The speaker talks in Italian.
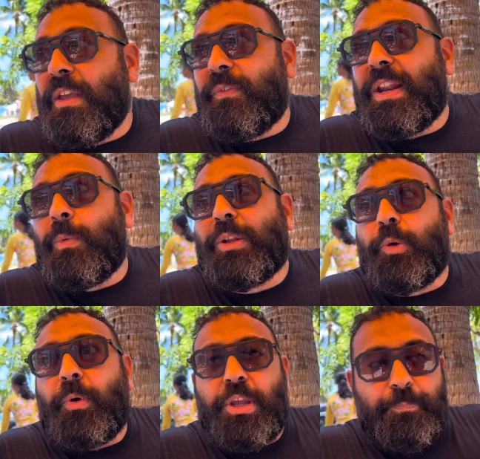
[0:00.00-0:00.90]
fino a
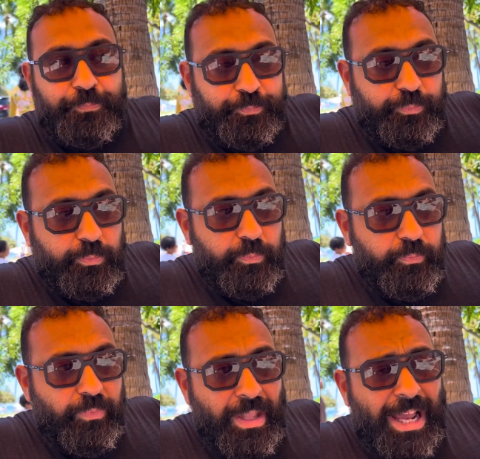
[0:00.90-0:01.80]
quando poi
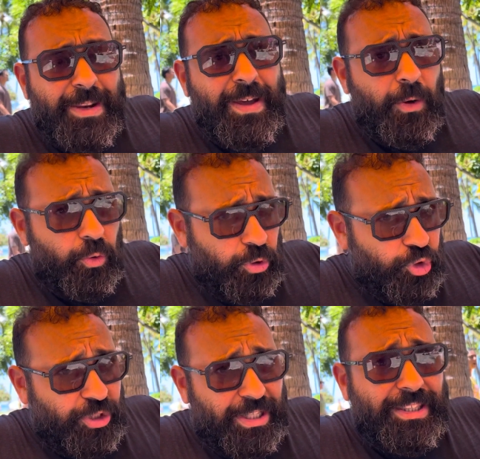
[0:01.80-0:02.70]
arrivarono gli
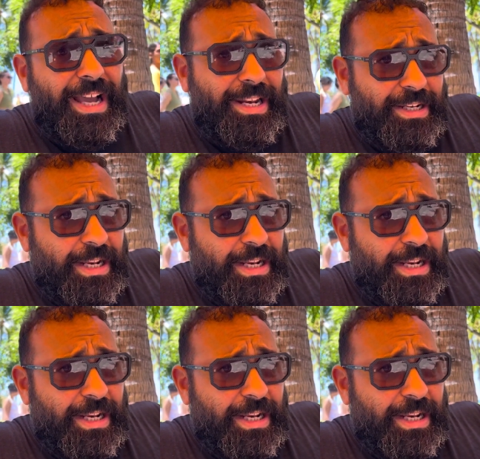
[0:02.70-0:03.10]
occidentali.